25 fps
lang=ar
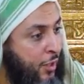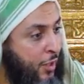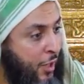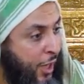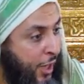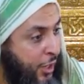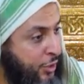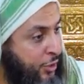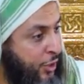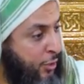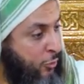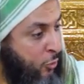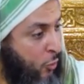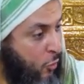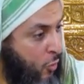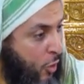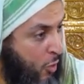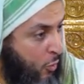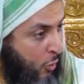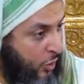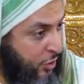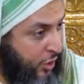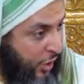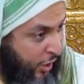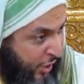حجته
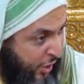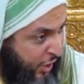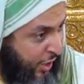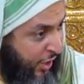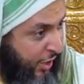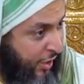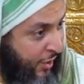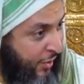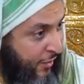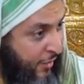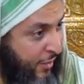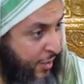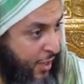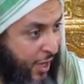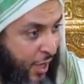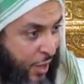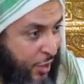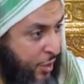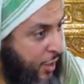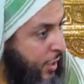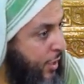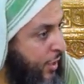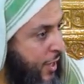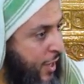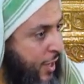وهو صغير
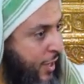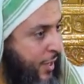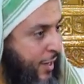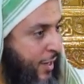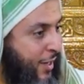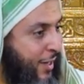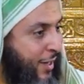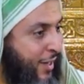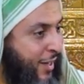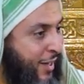هذه لا